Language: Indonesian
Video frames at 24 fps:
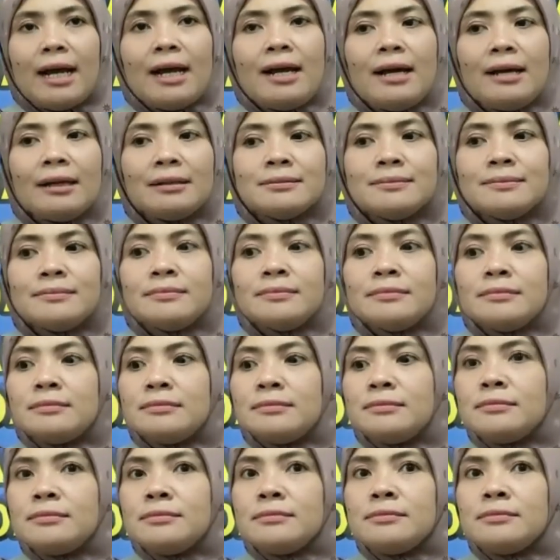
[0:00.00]
Untuk
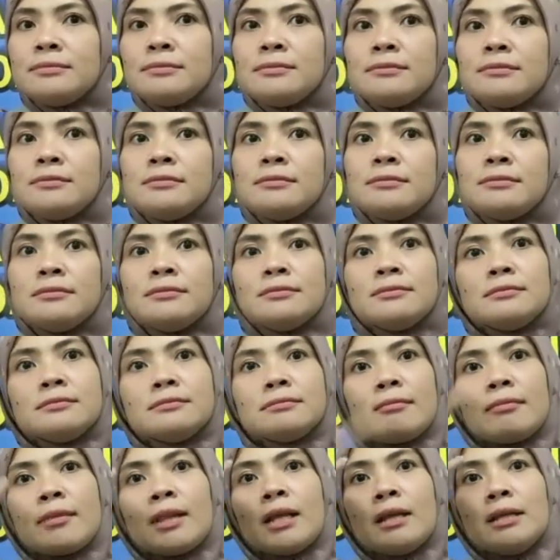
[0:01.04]
ekspor perdana ini sendiri
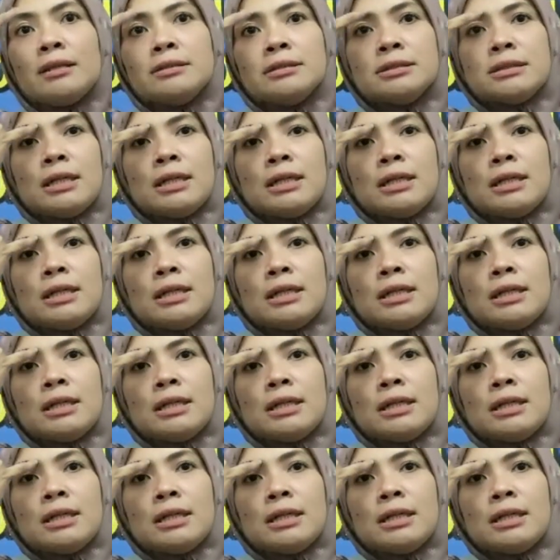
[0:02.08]
berapa?